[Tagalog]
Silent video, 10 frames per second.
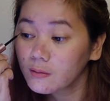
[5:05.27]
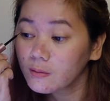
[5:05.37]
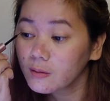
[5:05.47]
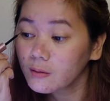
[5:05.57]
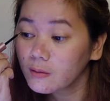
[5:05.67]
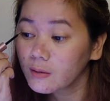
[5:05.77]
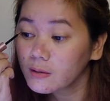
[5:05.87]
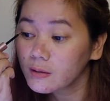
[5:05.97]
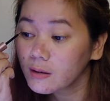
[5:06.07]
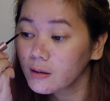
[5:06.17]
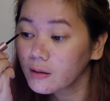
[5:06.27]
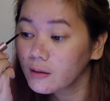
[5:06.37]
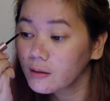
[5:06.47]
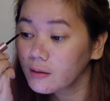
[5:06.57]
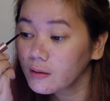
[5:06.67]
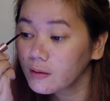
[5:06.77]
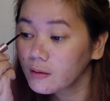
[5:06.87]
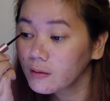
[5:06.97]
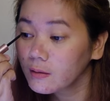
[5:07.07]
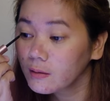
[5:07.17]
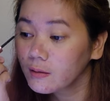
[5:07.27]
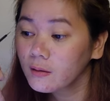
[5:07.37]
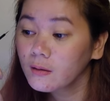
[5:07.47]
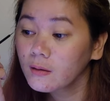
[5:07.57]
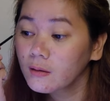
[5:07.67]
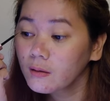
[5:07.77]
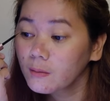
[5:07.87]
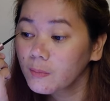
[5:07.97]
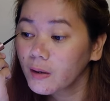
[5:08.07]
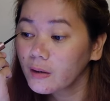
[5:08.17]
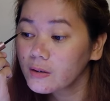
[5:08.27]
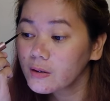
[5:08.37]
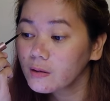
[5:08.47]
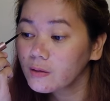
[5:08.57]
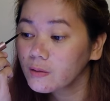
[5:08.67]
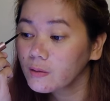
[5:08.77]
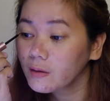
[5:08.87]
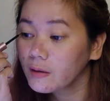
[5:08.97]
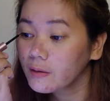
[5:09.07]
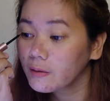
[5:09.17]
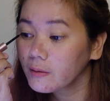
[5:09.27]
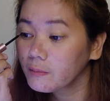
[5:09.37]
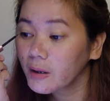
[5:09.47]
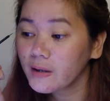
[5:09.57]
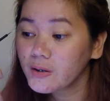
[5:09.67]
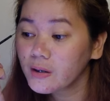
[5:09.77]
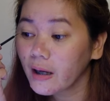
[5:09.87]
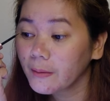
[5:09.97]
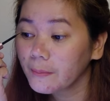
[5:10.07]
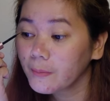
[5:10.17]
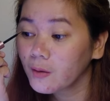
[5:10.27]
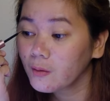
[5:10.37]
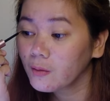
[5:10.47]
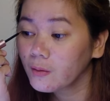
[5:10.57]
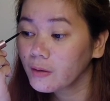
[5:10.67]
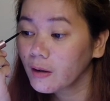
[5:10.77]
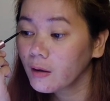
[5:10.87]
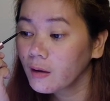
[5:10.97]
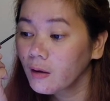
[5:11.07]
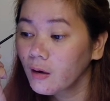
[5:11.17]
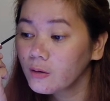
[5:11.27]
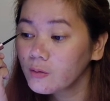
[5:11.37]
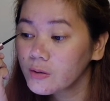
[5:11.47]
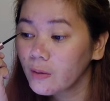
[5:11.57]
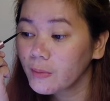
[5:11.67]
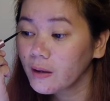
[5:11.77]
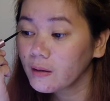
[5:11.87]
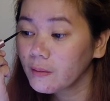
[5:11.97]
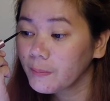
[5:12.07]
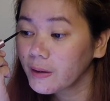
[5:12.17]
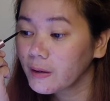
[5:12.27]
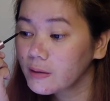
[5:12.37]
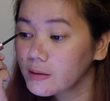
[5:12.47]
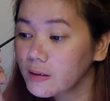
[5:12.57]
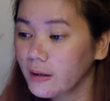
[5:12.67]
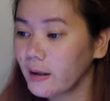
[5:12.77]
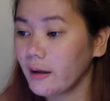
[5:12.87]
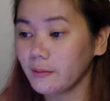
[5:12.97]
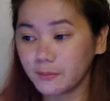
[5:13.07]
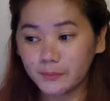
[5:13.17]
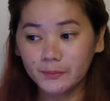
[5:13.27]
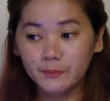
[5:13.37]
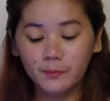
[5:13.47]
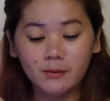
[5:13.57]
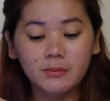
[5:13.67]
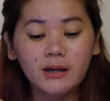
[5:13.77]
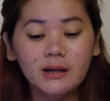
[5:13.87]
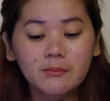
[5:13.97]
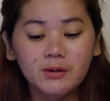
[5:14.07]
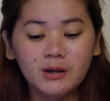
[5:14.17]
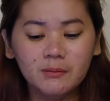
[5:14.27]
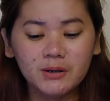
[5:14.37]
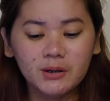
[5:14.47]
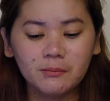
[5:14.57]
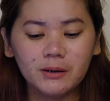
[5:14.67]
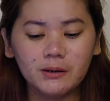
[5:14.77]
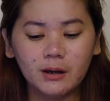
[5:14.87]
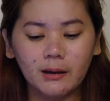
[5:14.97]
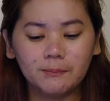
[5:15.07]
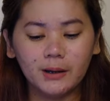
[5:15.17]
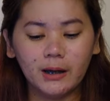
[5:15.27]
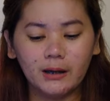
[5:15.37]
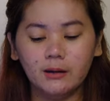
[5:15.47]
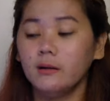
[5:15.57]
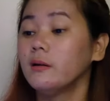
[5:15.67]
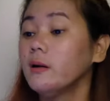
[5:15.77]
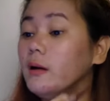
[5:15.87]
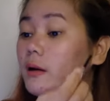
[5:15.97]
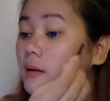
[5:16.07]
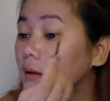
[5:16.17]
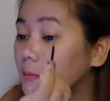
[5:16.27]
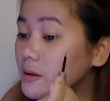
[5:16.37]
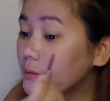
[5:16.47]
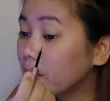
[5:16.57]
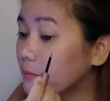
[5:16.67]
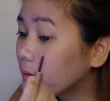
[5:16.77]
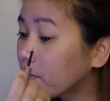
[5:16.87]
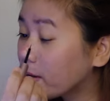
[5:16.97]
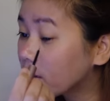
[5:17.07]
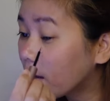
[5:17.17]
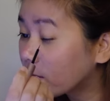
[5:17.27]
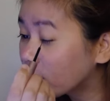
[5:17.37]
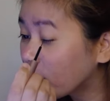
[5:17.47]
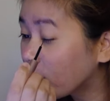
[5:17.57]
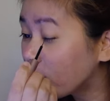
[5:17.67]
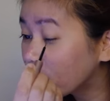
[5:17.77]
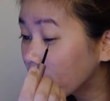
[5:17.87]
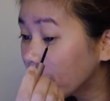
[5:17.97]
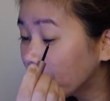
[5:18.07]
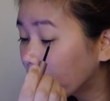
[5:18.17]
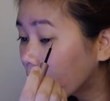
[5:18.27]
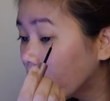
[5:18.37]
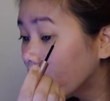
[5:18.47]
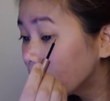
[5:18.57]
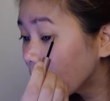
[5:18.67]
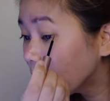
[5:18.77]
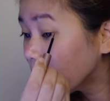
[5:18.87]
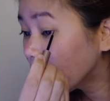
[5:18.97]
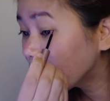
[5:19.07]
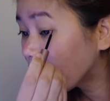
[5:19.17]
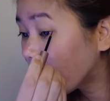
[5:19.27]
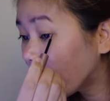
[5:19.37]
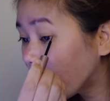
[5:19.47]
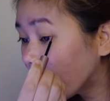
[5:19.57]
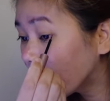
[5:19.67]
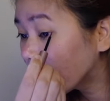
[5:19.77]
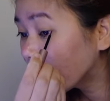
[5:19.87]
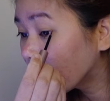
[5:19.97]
So, ito kasi ay uh, para siyang yung ano, brush type yung dulo niya. Although sobrang nipis, kaya madali mo din naman siyang mai apply Hindi naman siya magme-mess out sa'yo kasi sabi dito ay